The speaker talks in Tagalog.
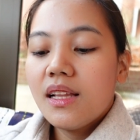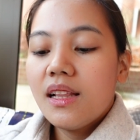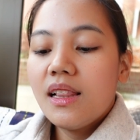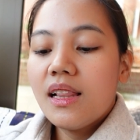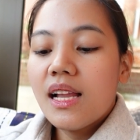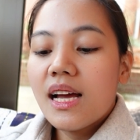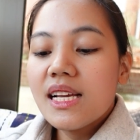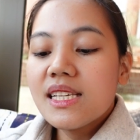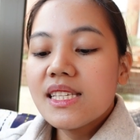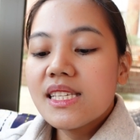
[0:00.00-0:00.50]

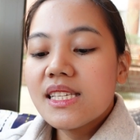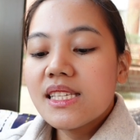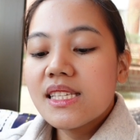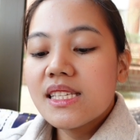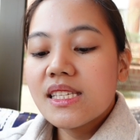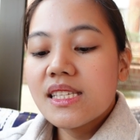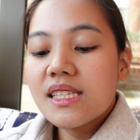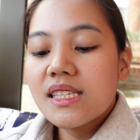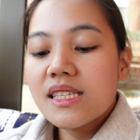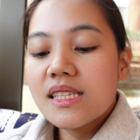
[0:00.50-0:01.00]
last
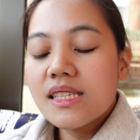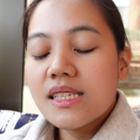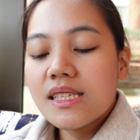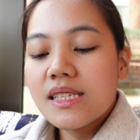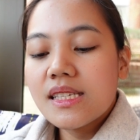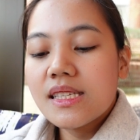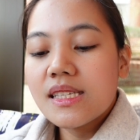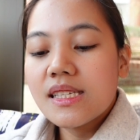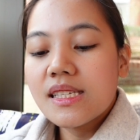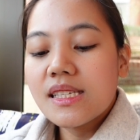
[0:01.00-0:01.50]

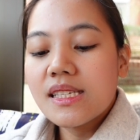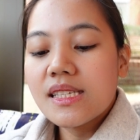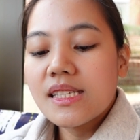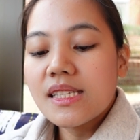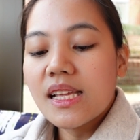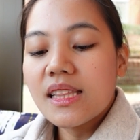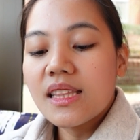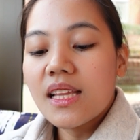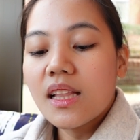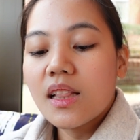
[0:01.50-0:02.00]

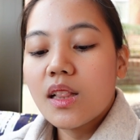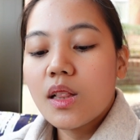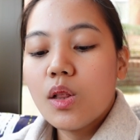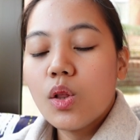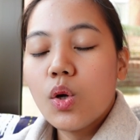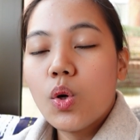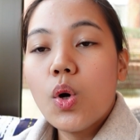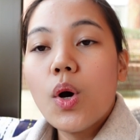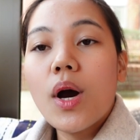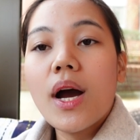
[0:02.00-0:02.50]
sa
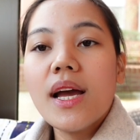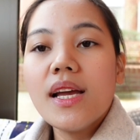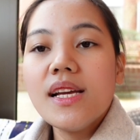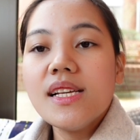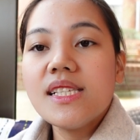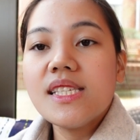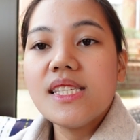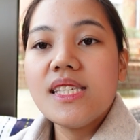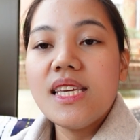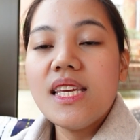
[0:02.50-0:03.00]
tatlo ay
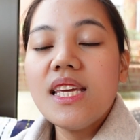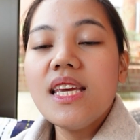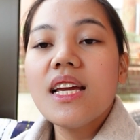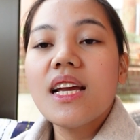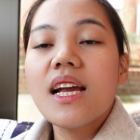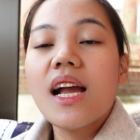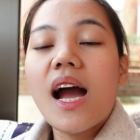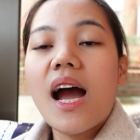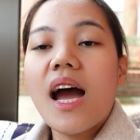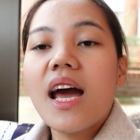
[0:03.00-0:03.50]
si
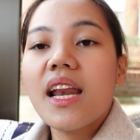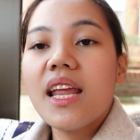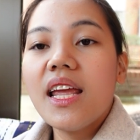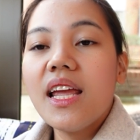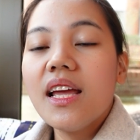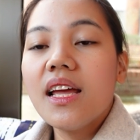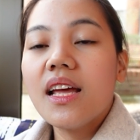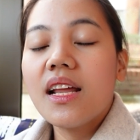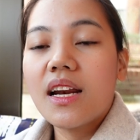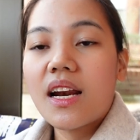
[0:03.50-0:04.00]

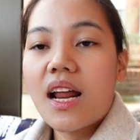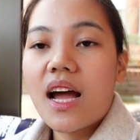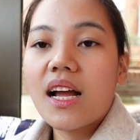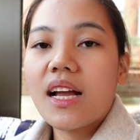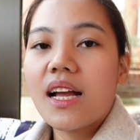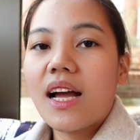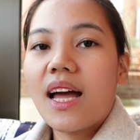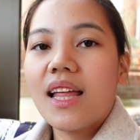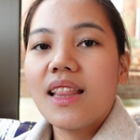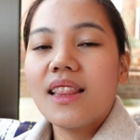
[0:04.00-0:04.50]
Kari
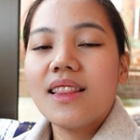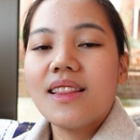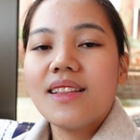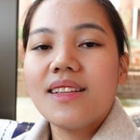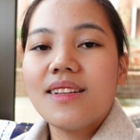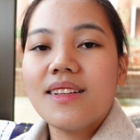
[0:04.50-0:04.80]
Ragat.